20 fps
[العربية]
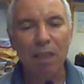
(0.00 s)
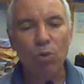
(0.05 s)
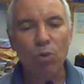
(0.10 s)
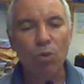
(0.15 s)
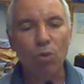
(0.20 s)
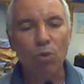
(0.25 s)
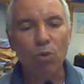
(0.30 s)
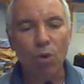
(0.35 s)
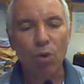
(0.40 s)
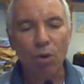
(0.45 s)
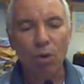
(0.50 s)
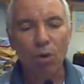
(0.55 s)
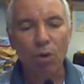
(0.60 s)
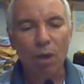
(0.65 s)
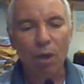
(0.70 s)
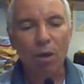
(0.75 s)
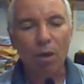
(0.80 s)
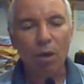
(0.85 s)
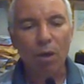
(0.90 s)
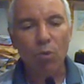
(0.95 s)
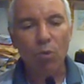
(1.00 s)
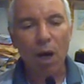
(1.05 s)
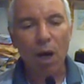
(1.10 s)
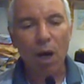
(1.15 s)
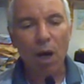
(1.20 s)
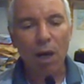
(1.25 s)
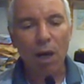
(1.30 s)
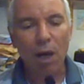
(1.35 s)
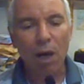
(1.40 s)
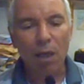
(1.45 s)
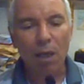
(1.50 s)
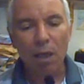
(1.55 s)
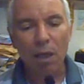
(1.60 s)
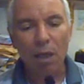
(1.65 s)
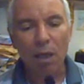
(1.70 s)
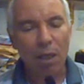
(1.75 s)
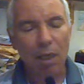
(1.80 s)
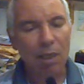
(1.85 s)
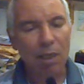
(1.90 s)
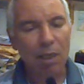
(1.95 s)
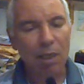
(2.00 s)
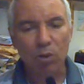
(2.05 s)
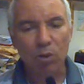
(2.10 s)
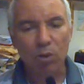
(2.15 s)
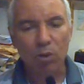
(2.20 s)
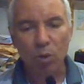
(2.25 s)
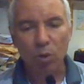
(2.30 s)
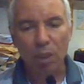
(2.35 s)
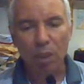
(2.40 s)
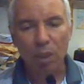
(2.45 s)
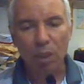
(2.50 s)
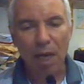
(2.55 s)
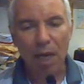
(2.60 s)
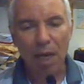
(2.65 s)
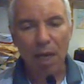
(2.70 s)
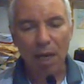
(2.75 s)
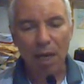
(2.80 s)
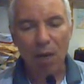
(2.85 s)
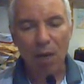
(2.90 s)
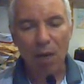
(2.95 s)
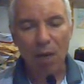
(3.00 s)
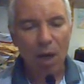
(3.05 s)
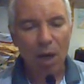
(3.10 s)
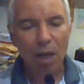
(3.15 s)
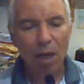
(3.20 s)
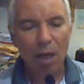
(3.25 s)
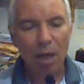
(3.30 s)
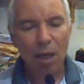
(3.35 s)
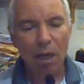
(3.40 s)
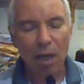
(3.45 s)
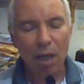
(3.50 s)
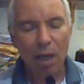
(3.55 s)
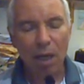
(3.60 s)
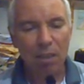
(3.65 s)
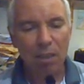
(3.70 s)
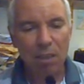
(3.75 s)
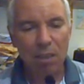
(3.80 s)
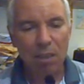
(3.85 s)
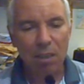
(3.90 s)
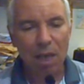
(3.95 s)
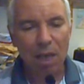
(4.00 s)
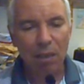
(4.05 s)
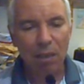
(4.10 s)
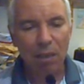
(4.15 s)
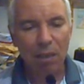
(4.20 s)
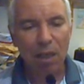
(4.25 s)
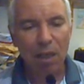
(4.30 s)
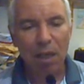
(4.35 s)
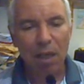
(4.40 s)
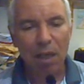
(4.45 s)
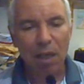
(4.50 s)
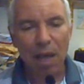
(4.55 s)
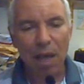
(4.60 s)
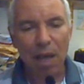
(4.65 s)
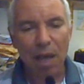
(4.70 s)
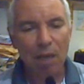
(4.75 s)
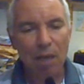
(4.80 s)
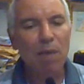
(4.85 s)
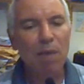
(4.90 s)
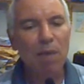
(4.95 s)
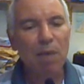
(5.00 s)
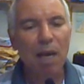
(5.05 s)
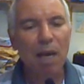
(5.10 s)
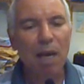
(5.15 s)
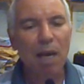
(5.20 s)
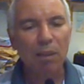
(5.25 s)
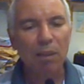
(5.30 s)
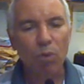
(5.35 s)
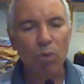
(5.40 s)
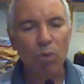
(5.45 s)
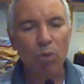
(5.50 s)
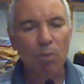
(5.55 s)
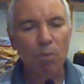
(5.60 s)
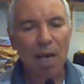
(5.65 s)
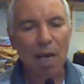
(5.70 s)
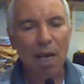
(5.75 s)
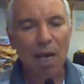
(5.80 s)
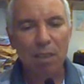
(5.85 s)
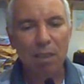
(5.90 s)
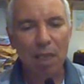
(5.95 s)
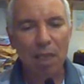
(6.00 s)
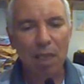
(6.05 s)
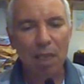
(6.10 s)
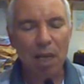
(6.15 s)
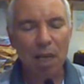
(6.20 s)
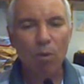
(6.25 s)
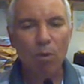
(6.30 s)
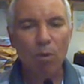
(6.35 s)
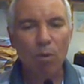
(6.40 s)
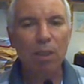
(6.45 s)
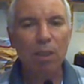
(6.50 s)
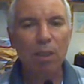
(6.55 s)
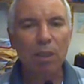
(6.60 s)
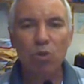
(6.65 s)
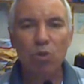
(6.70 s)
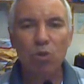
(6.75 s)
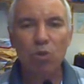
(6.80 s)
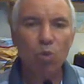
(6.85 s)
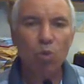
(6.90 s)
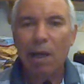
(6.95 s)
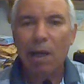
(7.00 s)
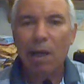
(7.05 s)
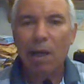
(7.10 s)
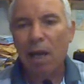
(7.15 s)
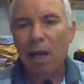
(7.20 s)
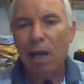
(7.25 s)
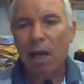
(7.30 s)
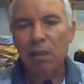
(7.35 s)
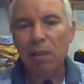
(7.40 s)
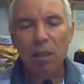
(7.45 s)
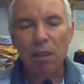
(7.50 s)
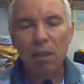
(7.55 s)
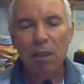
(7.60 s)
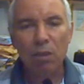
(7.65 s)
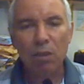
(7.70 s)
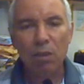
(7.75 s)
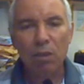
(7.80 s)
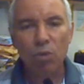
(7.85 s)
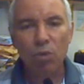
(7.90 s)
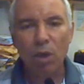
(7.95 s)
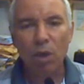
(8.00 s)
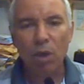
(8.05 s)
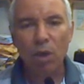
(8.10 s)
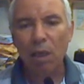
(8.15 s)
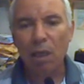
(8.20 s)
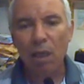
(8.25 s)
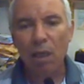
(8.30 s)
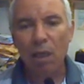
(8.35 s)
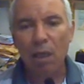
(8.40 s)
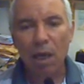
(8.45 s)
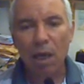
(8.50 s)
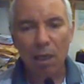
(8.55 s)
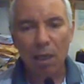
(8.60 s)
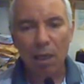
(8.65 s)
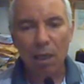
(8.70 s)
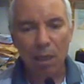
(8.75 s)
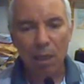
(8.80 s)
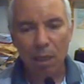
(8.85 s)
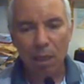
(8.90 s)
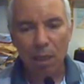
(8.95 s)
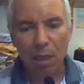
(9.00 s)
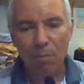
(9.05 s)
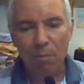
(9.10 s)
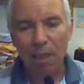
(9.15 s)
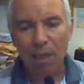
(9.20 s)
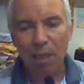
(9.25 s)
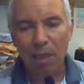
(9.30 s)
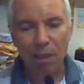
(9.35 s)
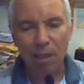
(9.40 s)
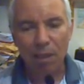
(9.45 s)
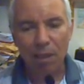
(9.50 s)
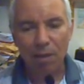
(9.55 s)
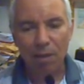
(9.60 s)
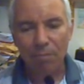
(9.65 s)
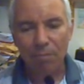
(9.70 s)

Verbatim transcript: كورون وهي تعطي حلاوة قد تتعدى المئات والمئات من حلاوة السكر العادي سكر المائدة